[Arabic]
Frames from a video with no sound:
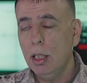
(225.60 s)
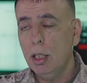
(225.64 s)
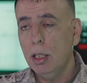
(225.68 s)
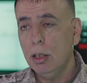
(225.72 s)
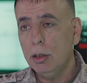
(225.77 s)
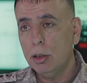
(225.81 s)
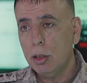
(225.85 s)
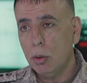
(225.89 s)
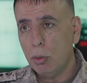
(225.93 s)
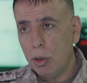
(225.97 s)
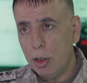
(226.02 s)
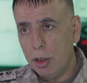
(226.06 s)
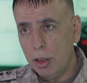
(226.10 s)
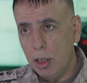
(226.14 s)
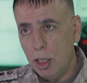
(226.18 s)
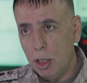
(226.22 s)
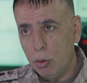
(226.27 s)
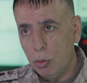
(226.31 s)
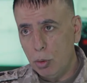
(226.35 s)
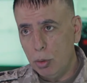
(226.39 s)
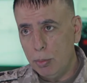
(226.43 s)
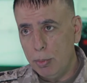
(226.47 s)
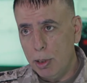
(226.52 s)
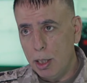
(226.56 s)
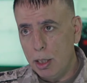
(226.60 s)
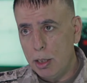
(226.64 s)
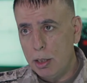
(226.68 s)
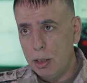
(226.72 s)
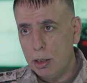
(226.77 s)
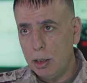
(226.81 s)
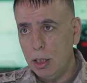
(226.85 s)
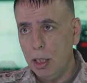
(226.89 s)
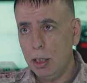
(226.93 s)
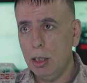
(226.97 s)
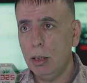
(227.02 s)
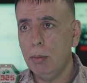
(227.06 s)
الدور الظاهر والبارز
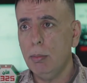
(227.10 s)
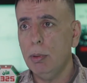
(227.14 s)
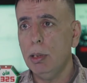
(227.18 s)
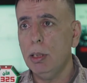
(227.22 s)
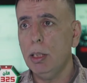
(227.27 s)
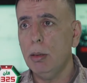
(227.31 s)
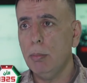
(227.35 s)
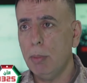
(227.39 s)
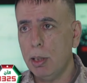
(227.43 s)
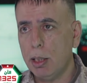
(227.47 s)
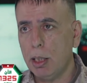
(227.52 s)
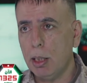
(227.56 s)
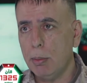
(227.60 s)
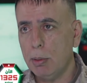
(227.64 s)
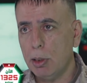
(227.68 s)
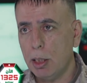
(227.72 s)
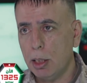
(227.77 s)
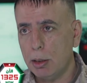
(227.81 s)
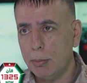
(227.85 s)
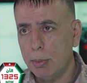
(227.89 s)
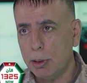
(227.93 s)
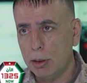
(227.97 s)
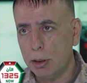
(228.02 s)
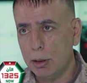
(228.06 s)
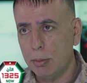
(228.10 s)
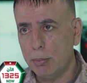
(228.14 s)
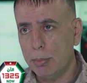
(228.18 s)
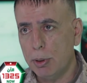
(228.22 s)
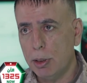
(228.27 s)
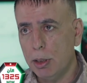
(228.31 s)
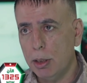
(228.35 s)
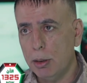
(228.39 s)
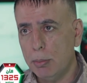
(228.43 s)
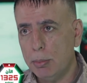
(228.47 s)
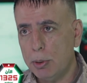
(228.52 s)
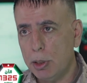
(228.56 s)
كان للمرأة بالخدمات
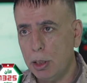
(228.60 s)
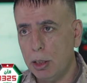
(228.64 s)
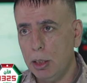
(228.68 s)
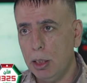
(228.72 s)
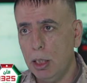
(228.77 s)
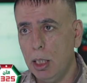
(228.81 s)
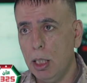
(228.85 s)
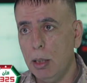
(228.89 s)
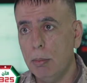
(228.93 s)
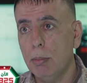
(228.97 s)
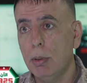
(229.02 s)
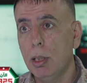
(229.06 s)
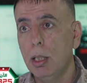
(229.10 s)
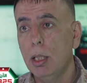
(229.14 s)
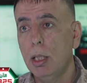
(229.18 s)
الطبية بشكل عام